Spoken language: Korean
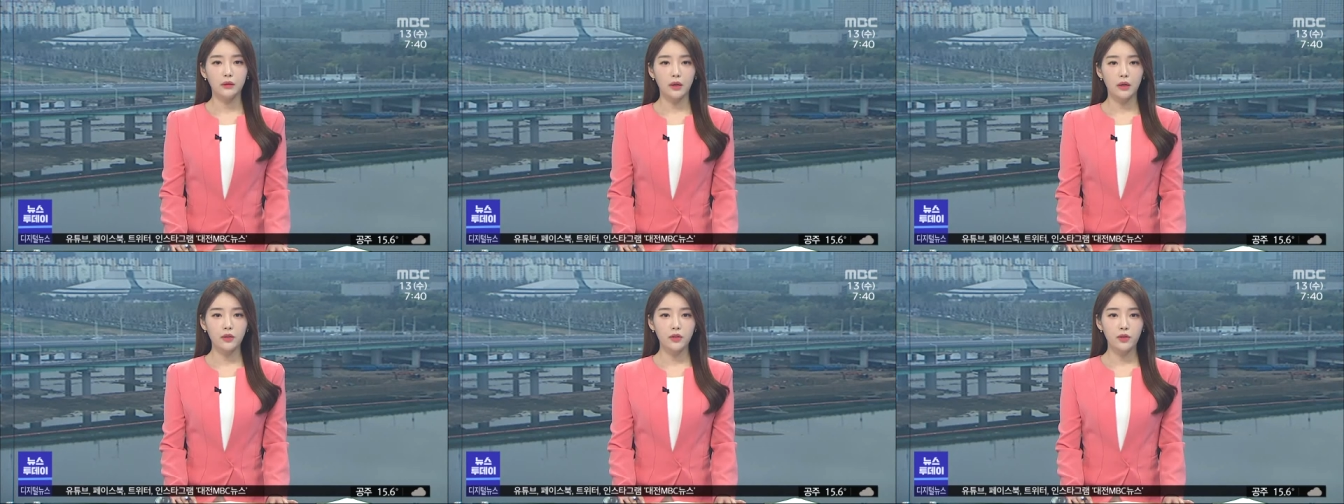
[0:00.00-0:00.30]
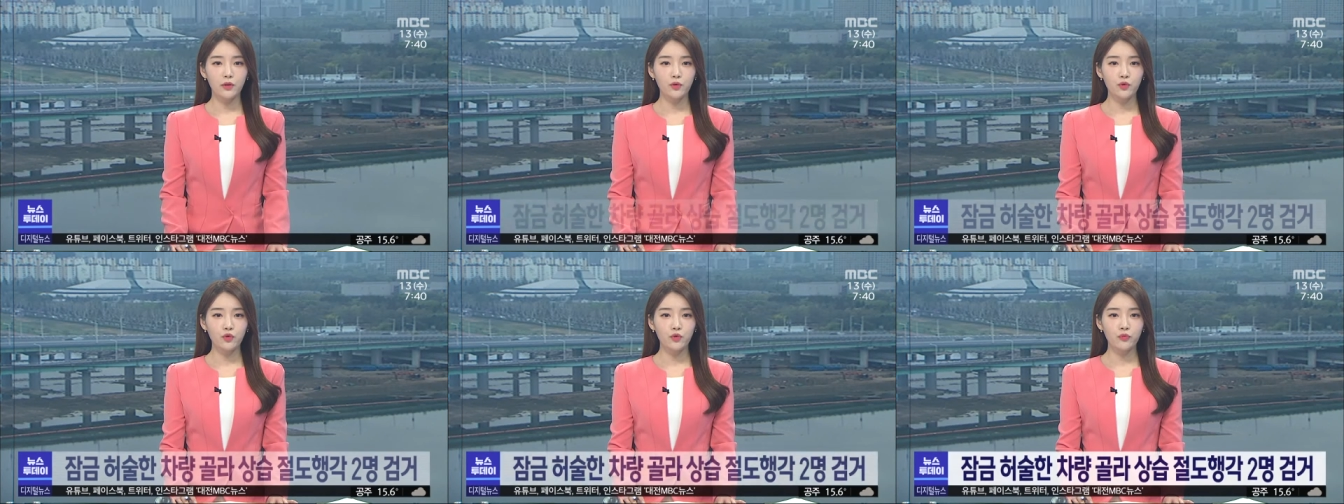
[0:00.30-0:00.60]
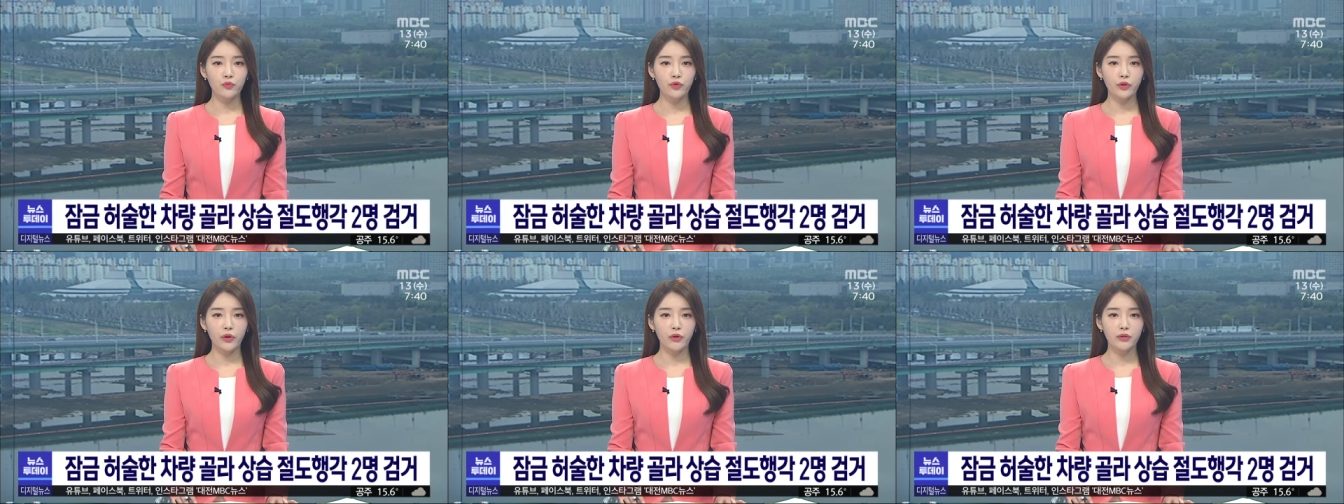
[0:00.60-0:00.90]
대전
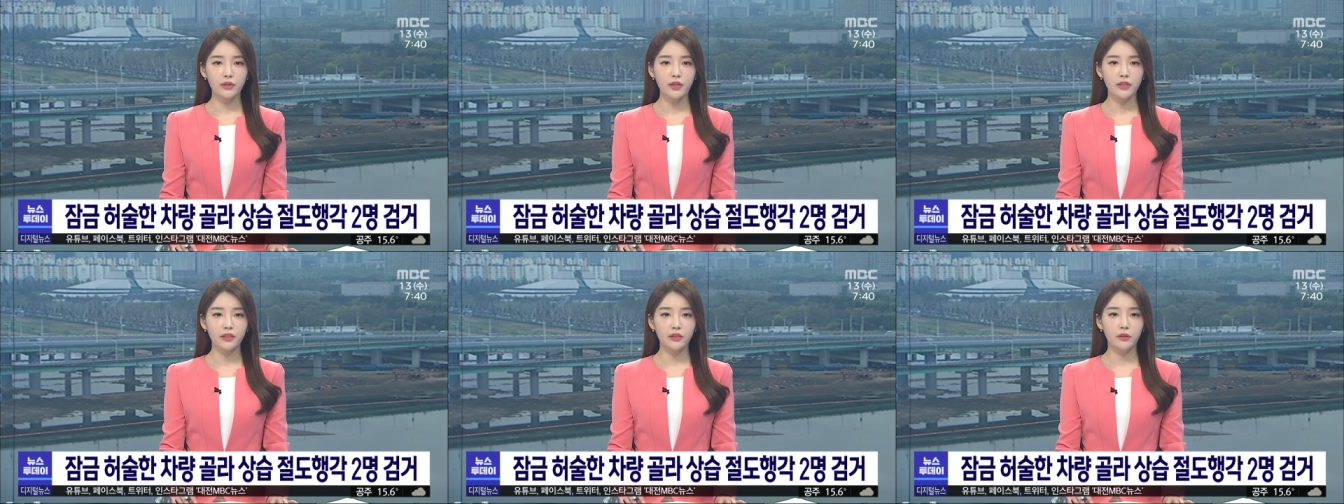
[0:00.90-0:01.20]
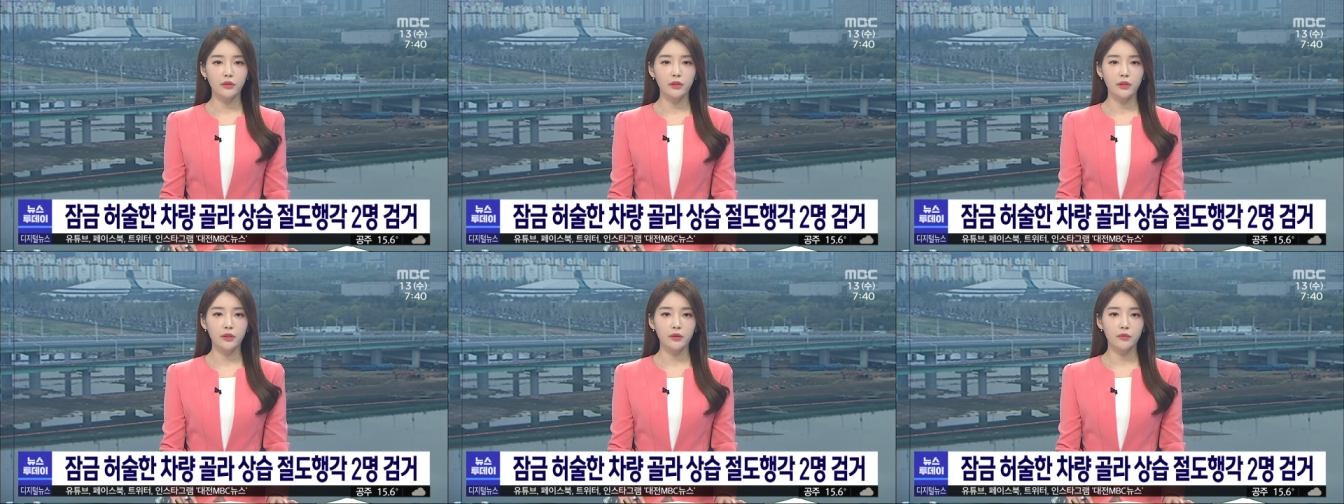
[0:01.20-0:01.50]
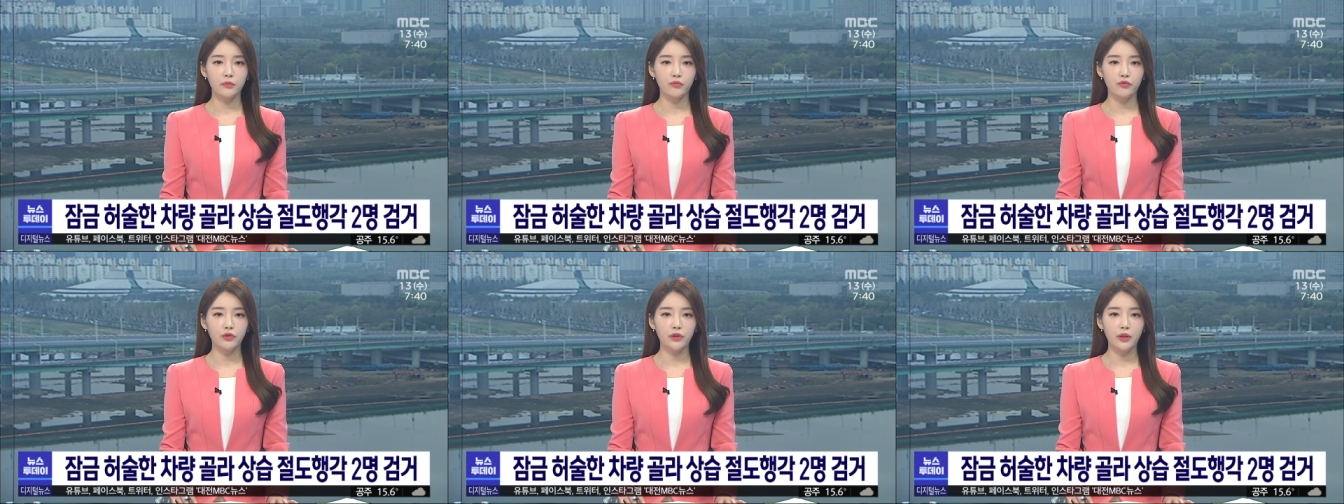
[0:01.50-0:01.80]

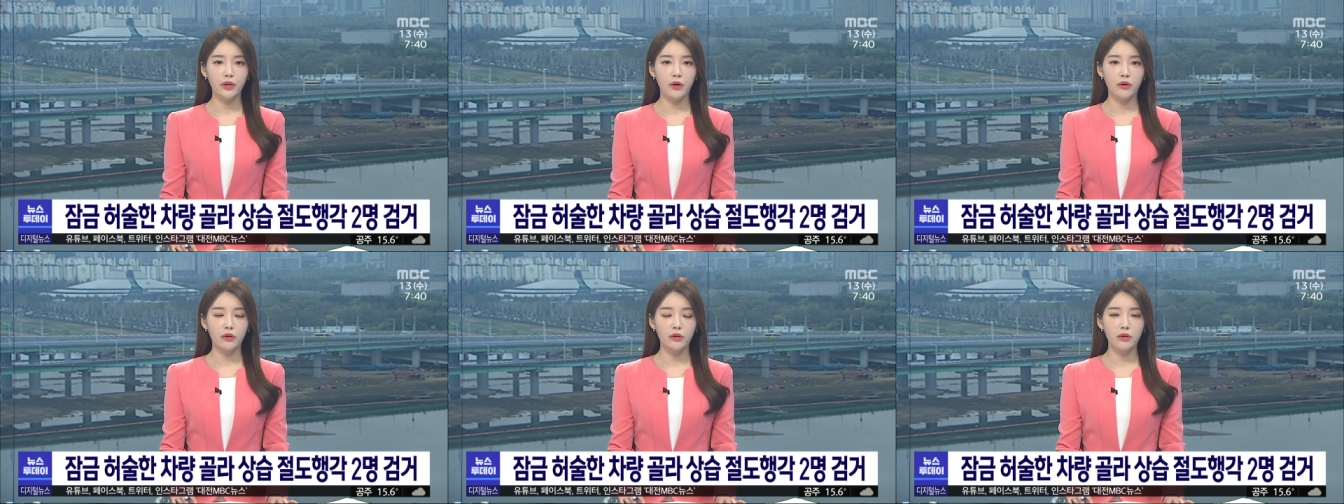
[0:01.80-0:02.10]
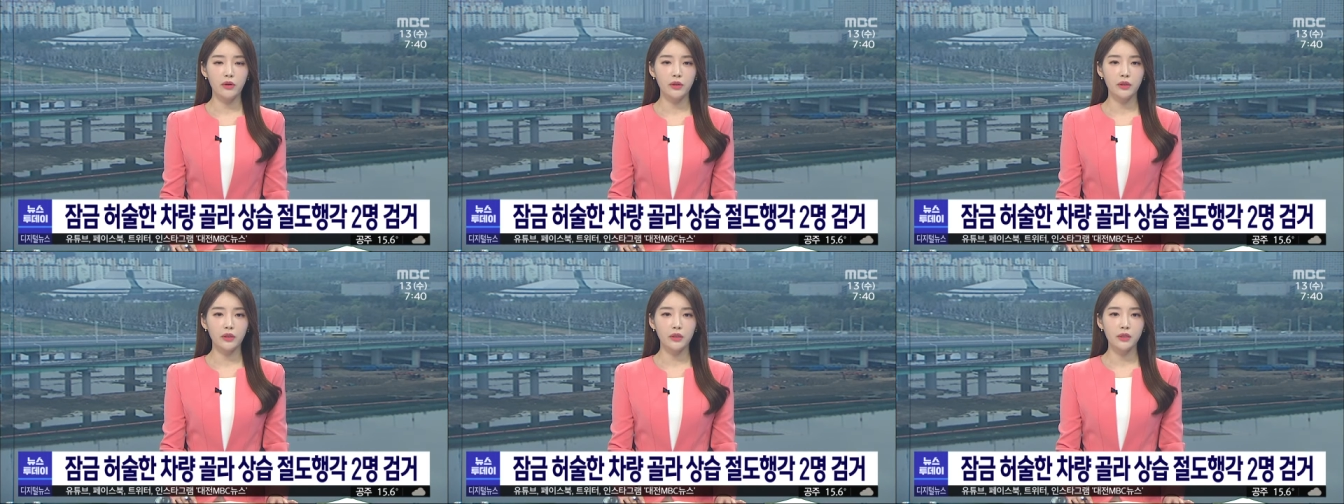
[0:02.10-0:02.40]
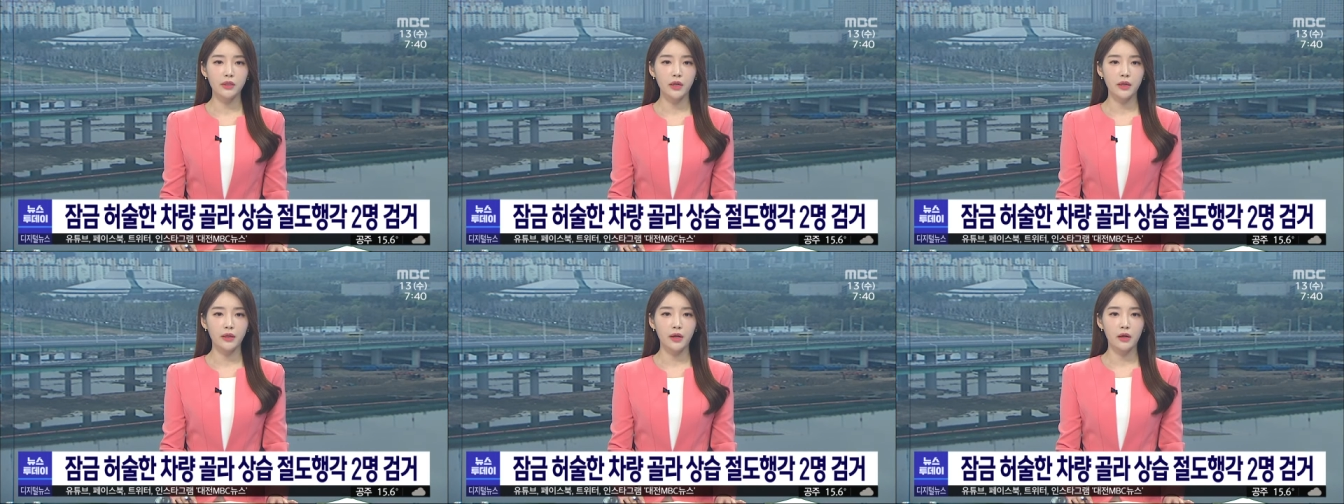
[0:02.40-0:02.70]
중부경찰서는 문이 열려있는
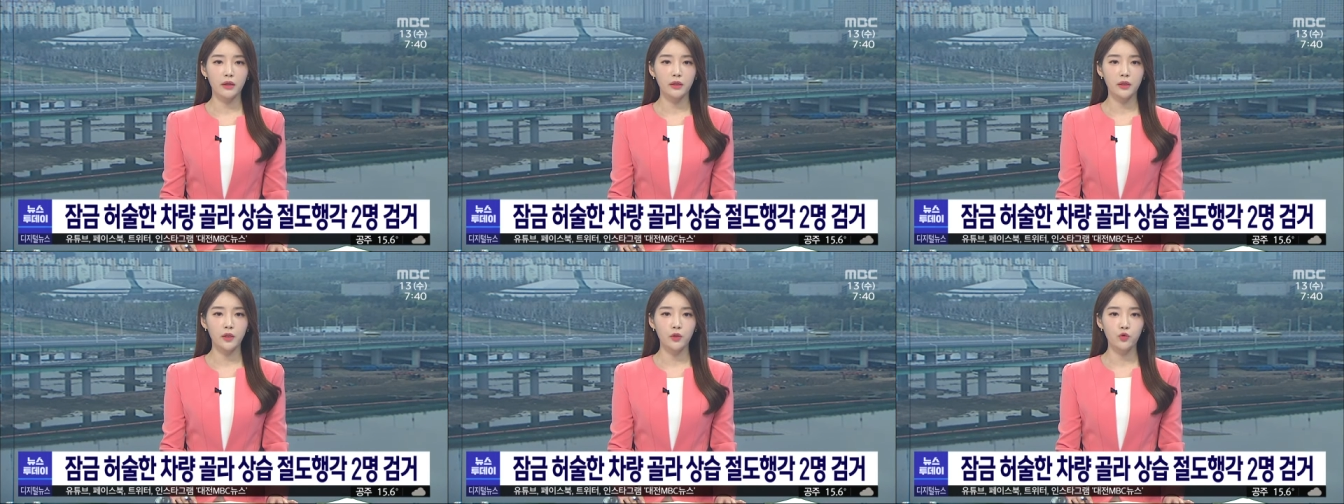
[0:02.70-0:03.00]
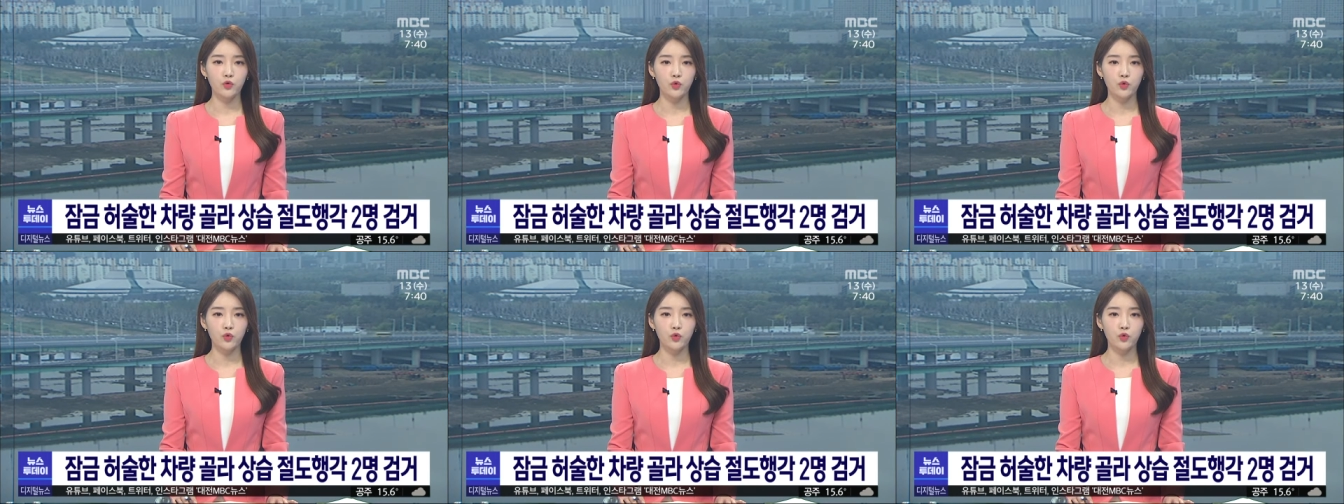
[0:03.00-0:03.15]
차량을